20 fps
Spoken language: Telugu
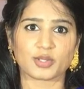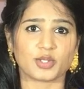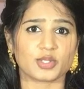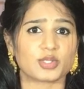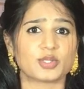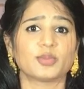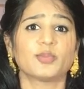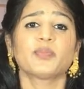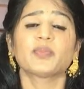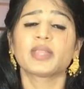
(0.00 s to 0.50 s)

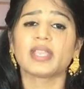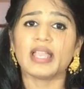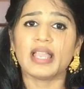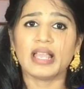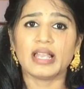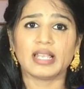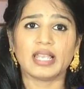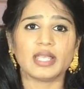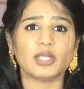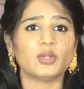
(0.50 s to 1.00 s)
చేసుకోవచ్చు
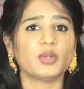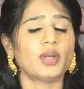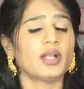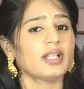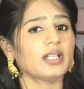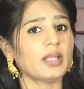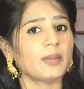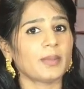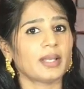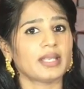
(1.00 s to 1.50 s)
లేదు
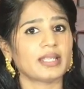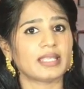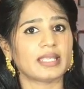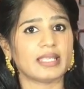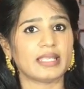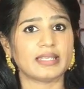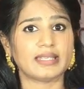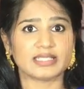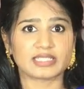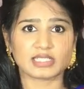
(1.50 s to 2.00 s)
అంటే
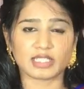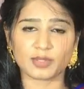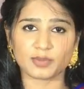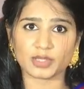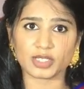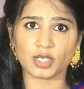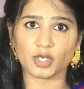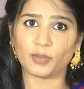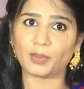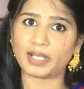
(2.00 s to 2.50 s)
మనకి
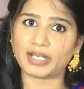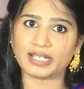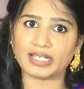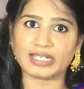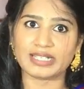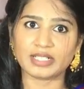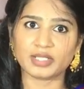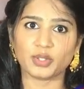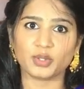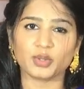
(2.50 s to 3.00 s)
డిస్క్రిప్షన్లో మన
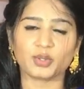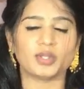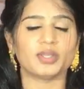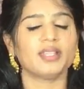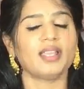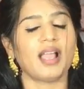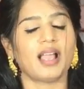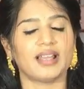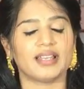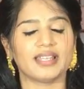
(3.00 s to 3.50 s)
లింక్
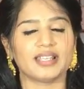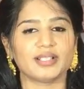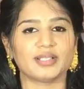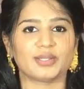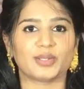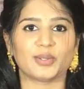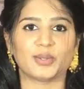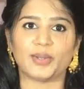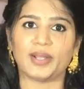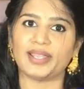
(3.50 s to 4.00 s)
ఉంటుంది ఆ
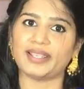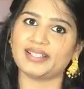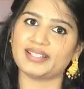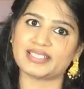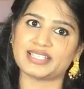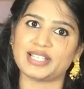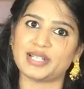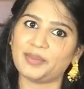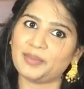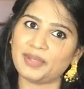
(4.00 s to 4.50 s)
లింక్ త్రూ
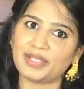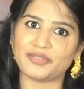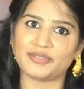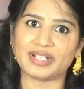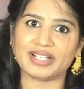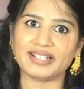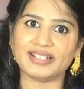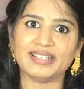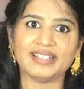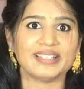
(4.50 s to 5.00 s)
అయినా సరే మీరు
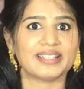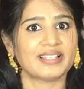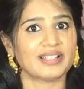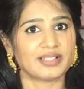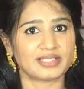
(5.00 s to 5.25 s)
వెళ్ళి